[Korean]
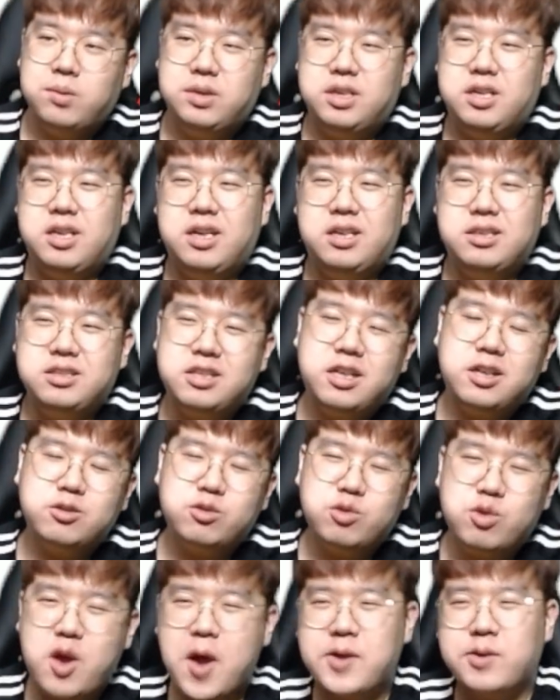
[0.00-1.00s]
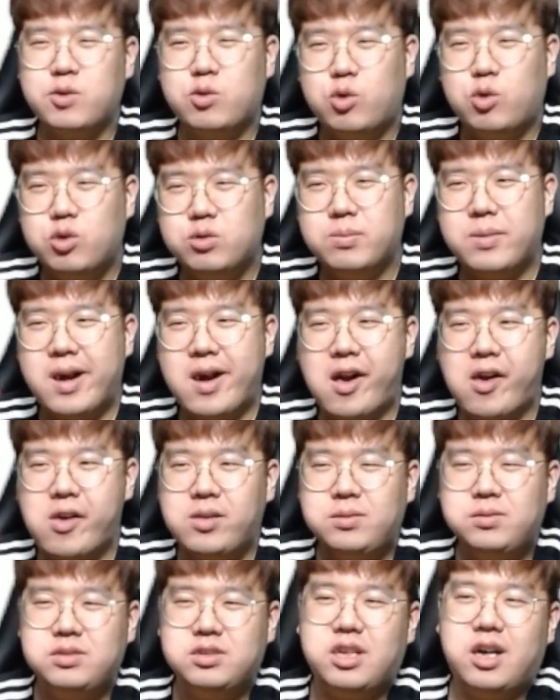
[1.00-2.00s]
야 제가 소개하는 고구마
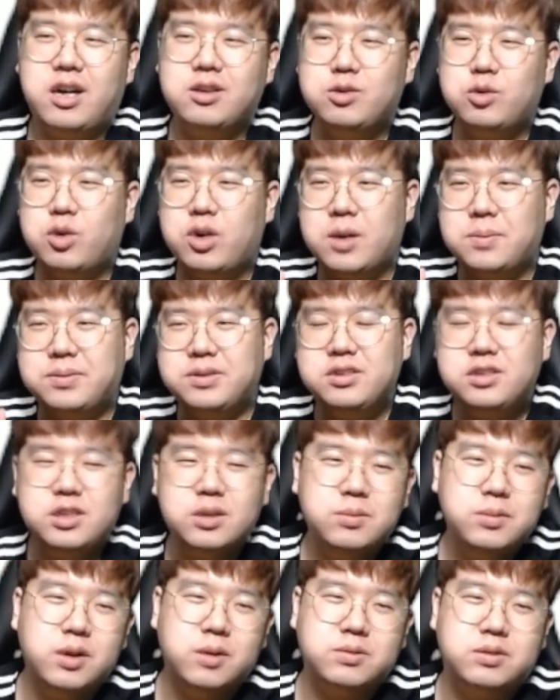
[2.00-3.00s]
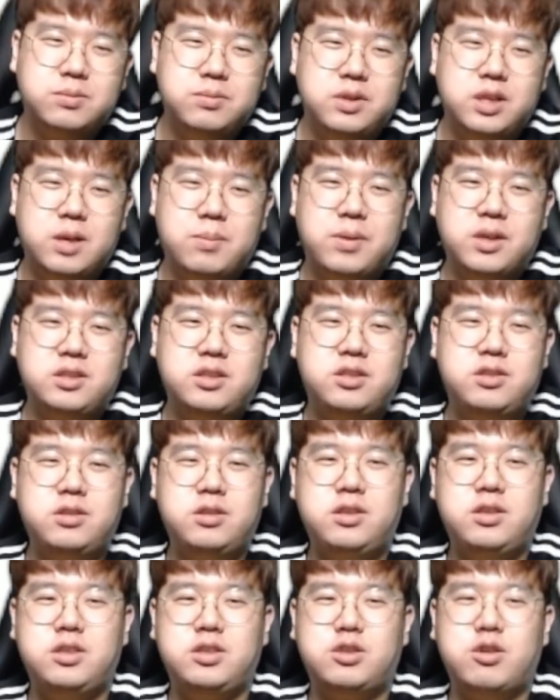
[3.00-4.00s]
당도가 빈틈이 없습니다.
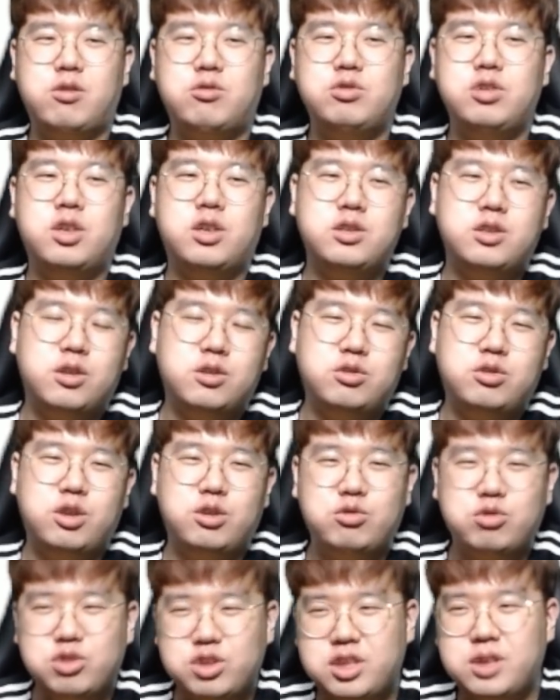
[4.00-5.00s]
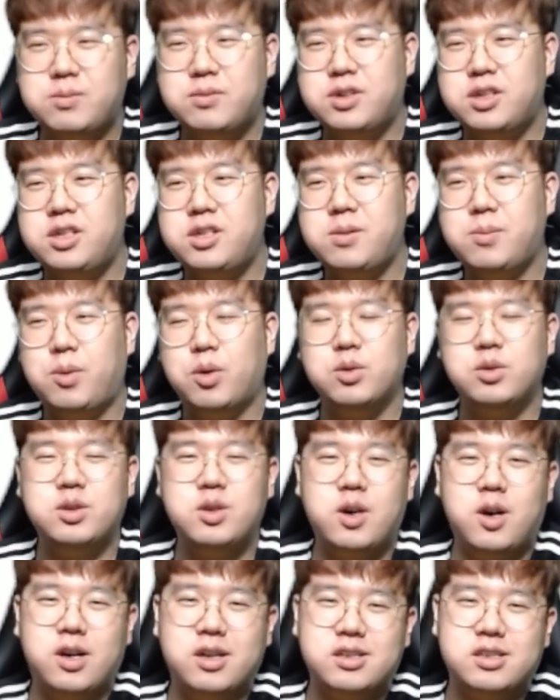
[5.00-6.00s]
마치 정우영 선수의 투심을 보는
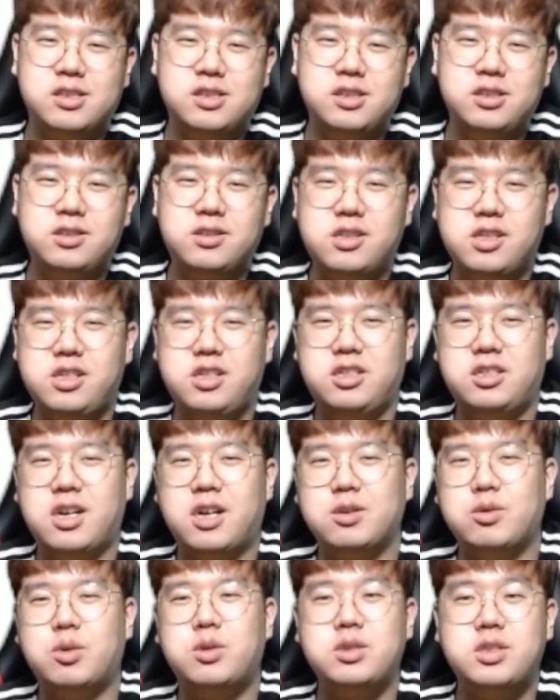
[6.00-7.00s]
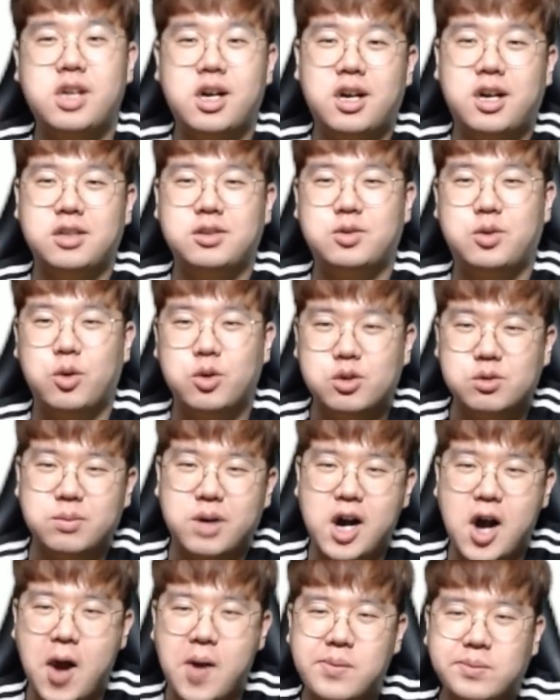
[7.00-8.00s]
것 같은 이 당도를 자랑하는
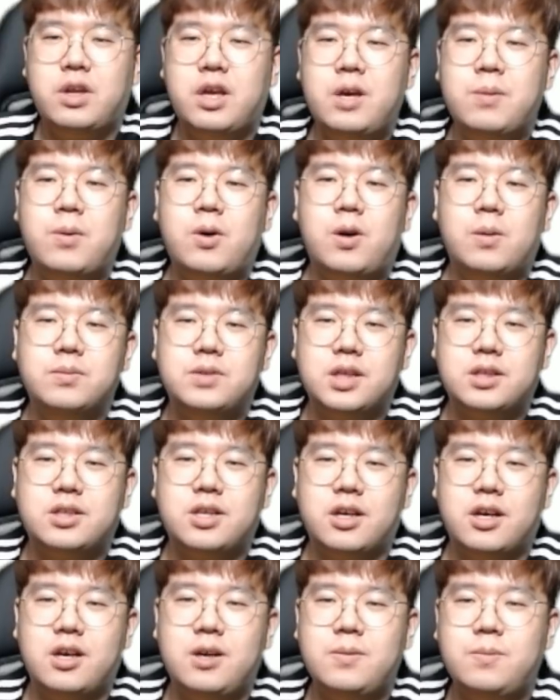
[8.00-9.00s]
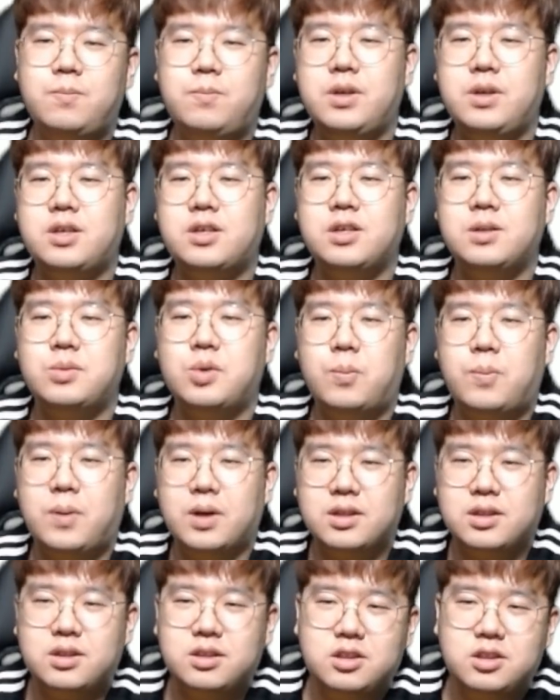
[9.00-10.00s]
고구마 네이버 검색창에 B급
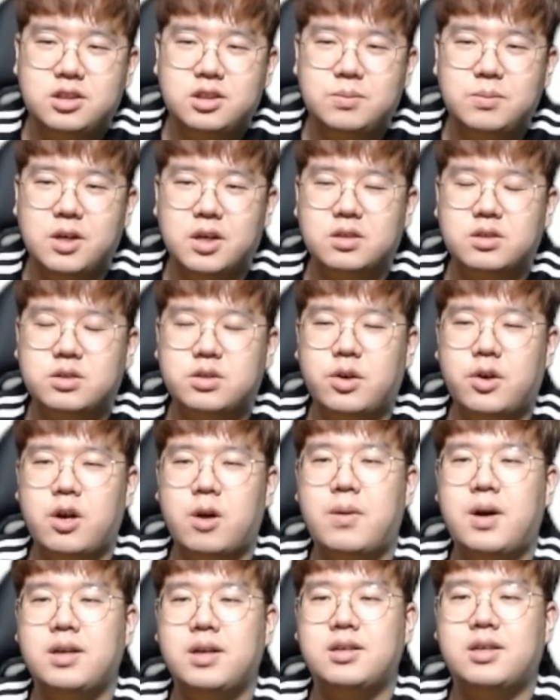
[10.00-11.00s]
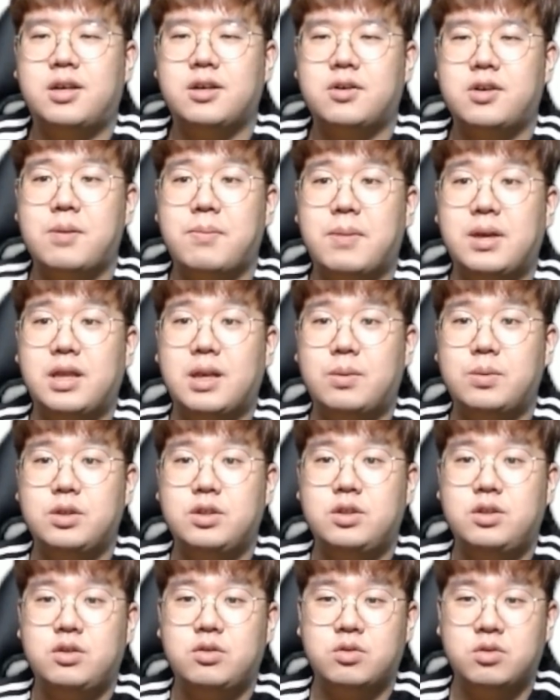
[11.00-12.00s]
오빠들을 치시면 저렴한 가격에
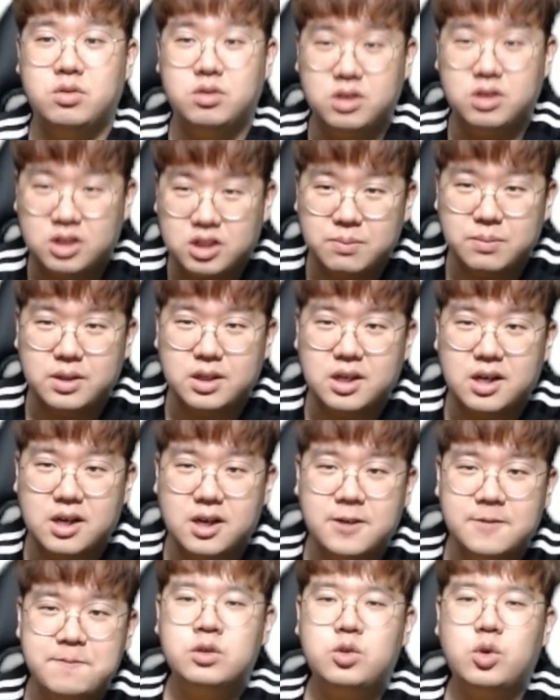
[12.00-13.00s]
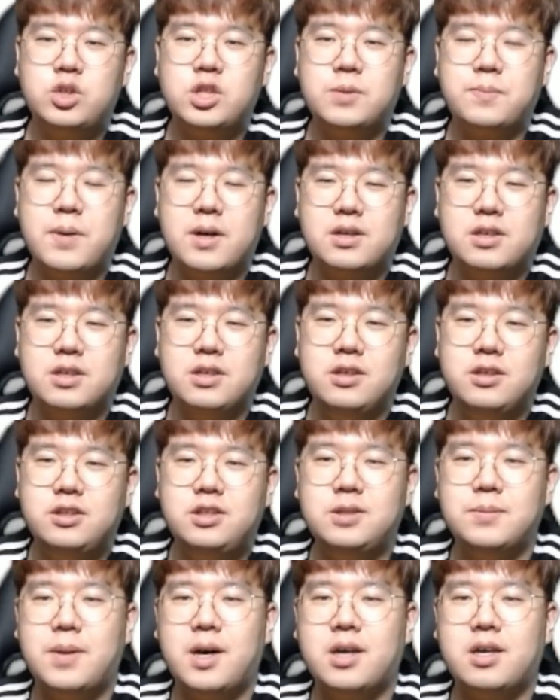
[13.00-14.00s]
만나보실 수 있습니다. 소식 받기,
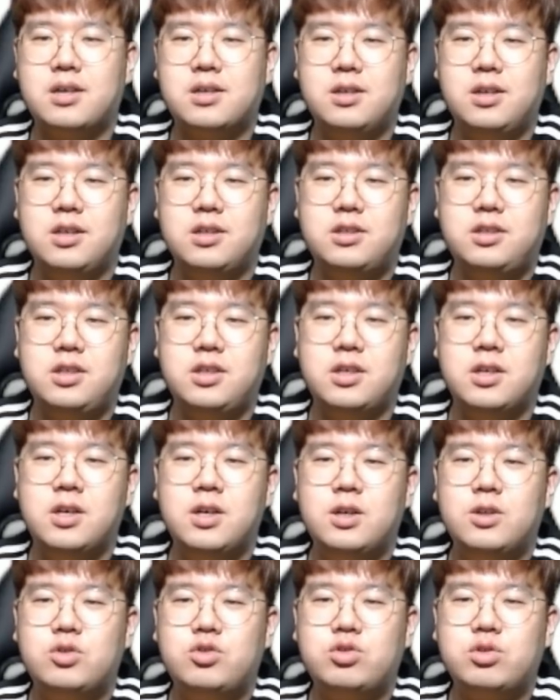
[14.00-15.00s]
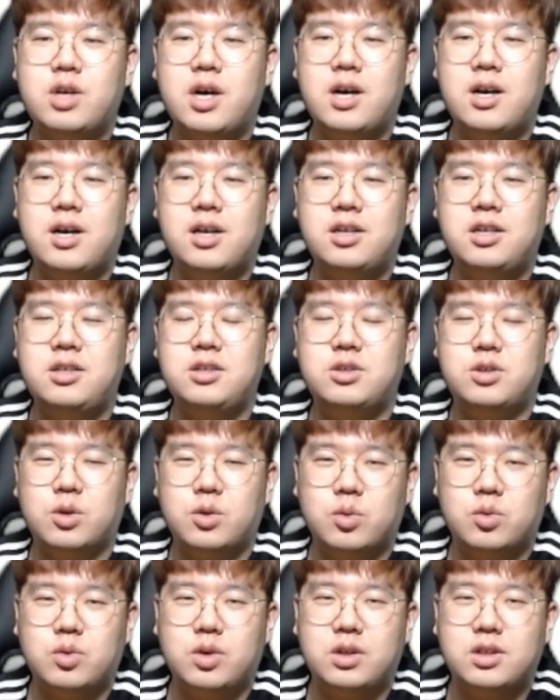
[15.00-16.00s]
찜하기 클릭 시 추가 할인
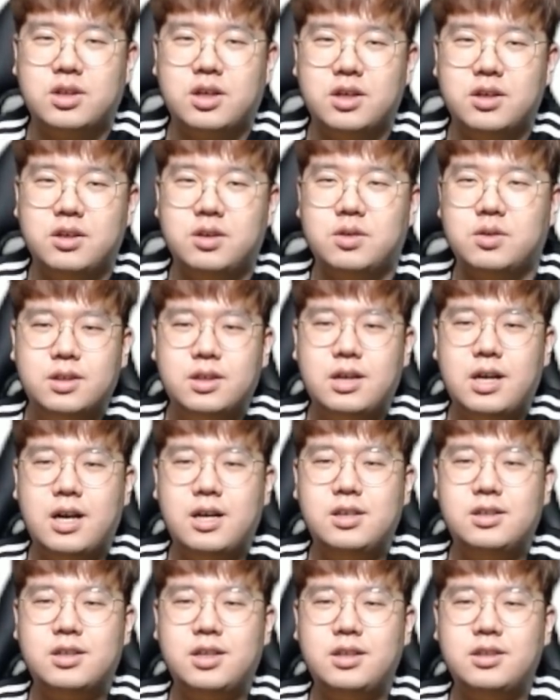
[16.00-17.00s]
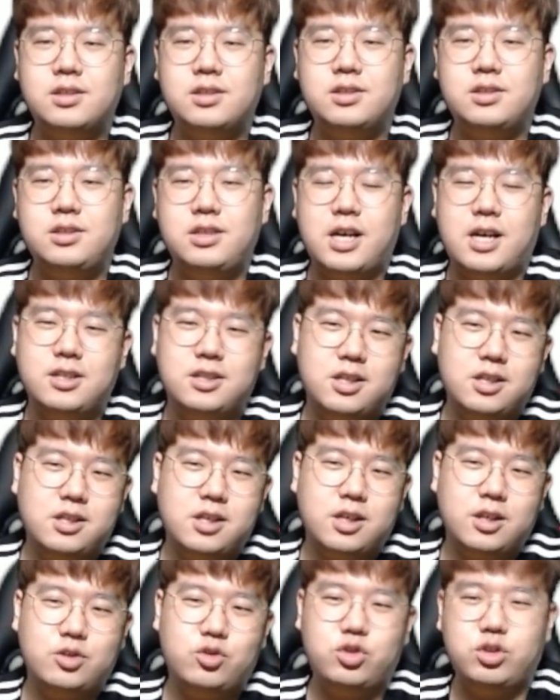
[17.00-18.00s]
적용되니까요. 가을에는
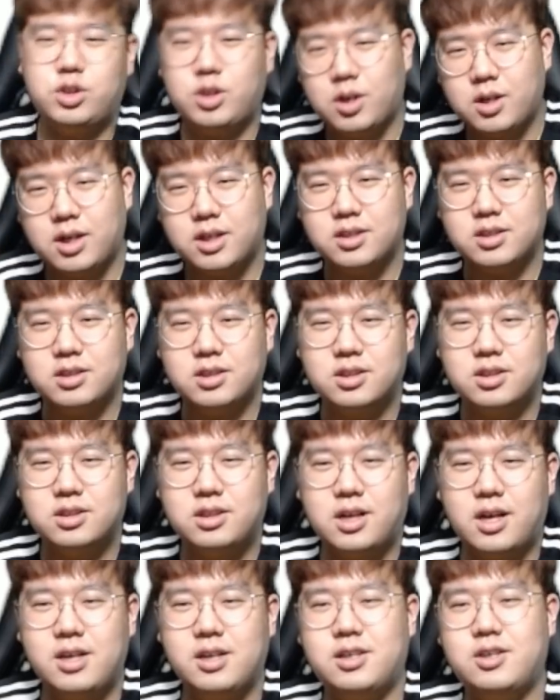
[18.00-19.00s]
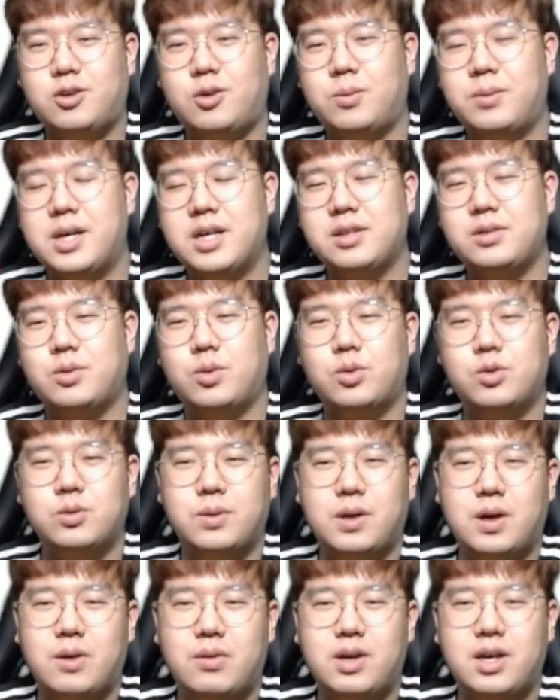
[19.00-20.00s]
양사장이 추천하는 달콤한
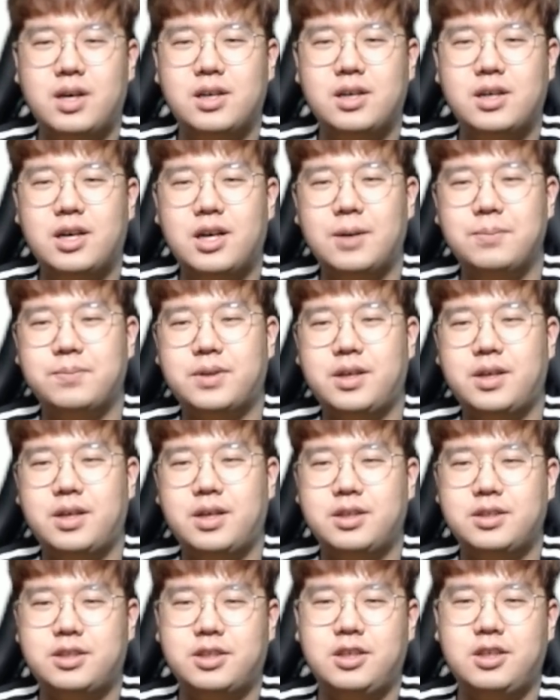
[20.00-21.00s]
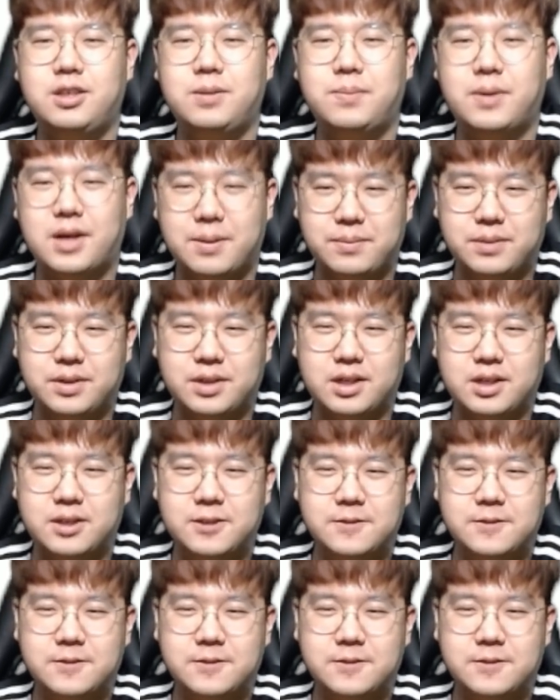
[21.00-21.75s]
고구마와 함께 하시기 바랍니다.